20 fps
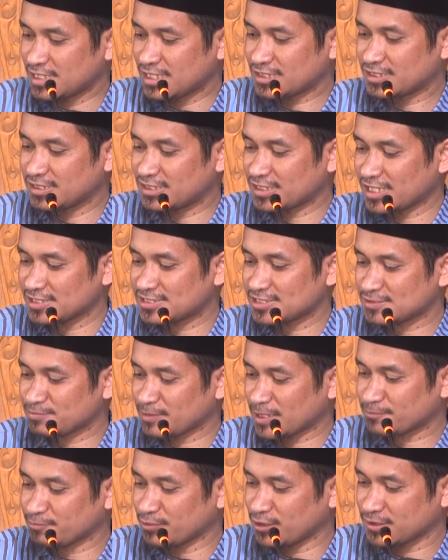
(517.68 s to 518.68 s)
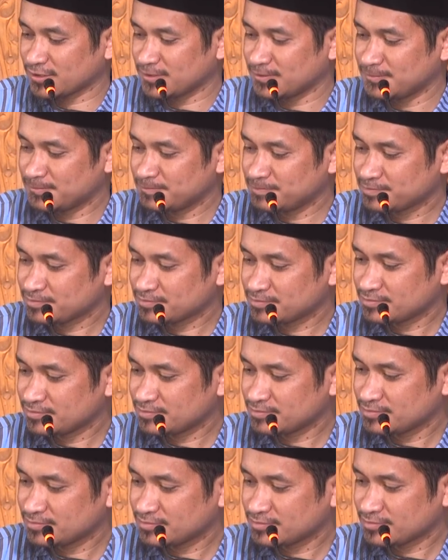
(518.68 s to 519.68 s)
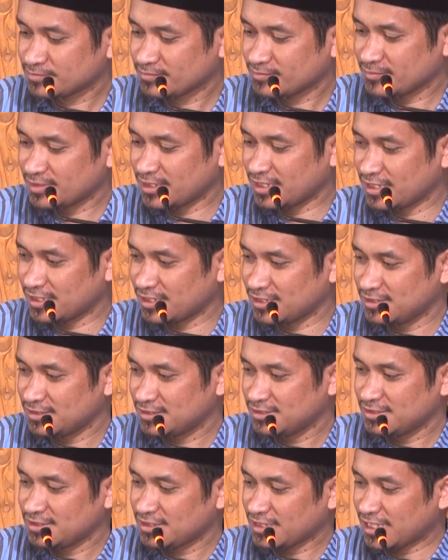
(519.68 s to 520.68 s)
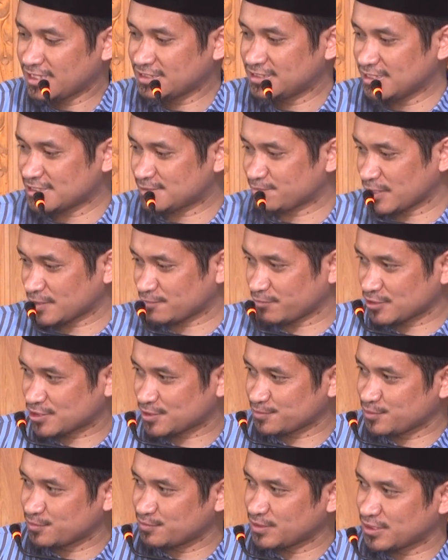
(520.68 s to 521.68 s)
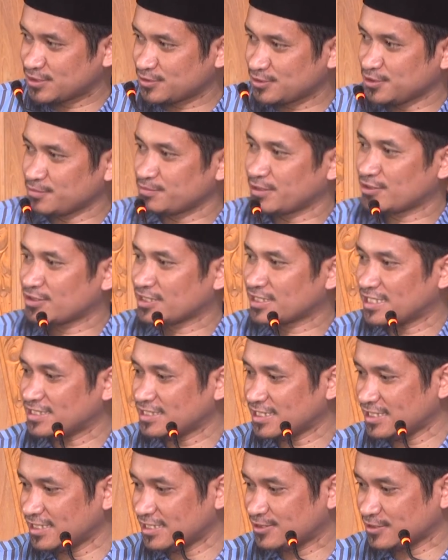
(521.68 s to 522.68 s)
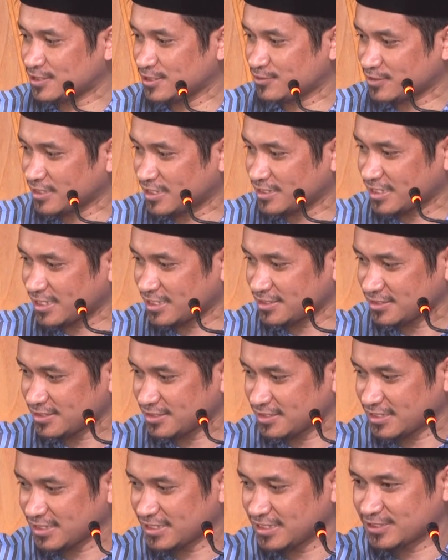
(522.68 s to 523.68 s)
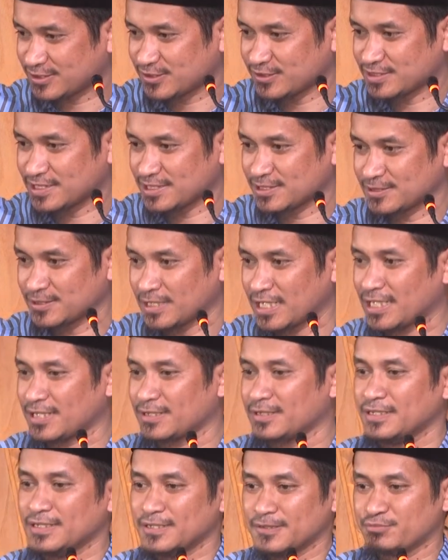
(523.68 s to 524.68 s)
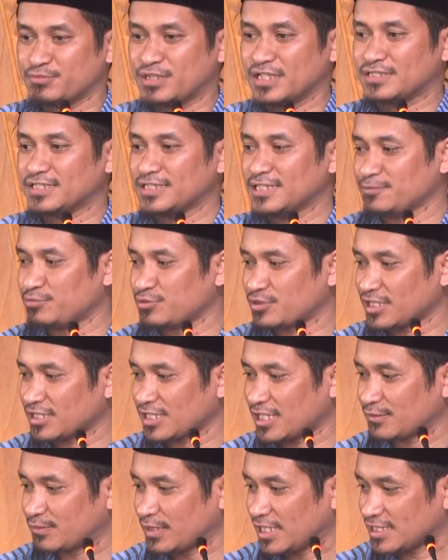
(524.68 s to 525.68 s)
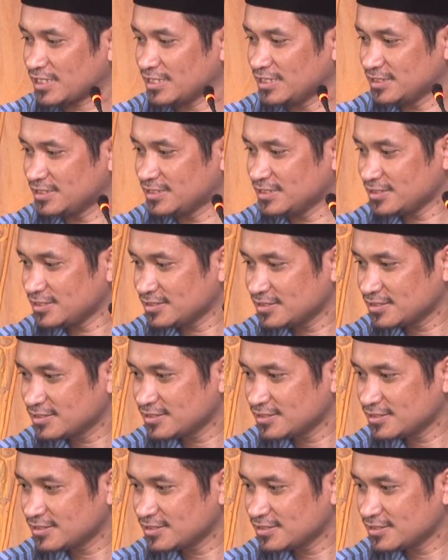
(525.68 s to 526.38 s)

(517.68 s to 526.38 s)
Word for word: Nah, generasi smartphone. Ya, ada smartphone sebelumnya dulu baru yang lainnya ikut-ikutan kan? Nah, ikut itu. Nah, berarti ini bukan Al-Bari ini.